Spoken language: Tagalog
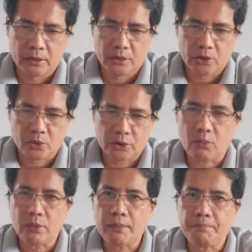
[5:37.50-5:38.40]
So,
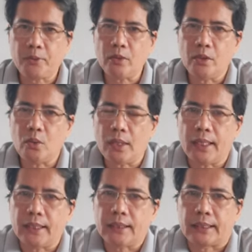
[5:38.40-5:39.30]
sa una po, look
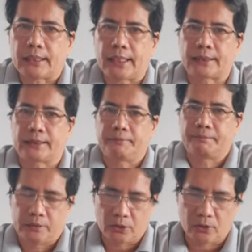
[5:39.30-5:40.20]
at the text.
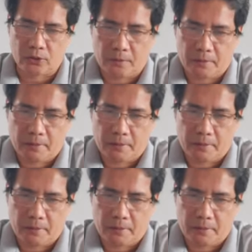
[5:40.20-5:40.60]
So,